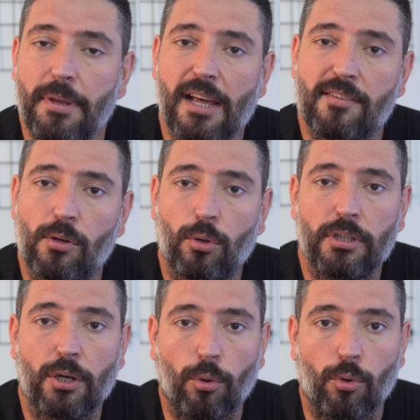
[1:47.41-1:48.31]
Birazdan
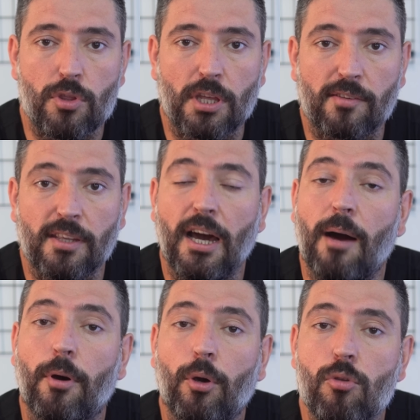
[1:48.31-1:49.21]
onu da konuşacağız.
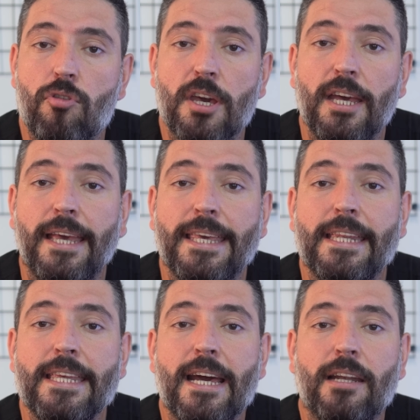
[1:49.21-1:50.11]
Ama önce
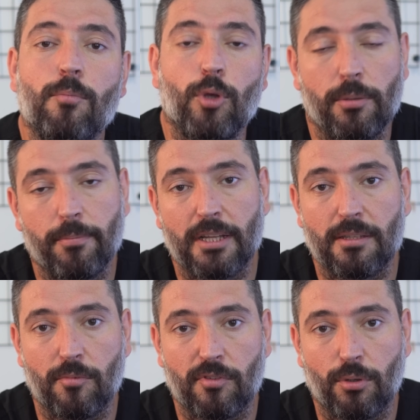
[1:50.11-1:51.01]
yeni yerli
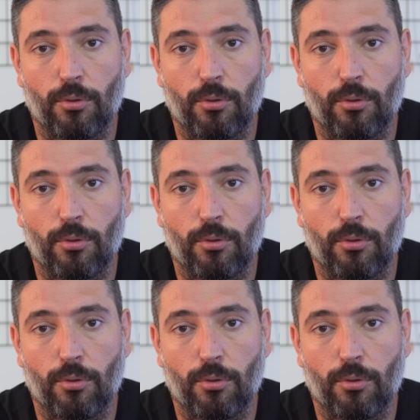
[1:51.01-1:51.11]
mühimmatımızı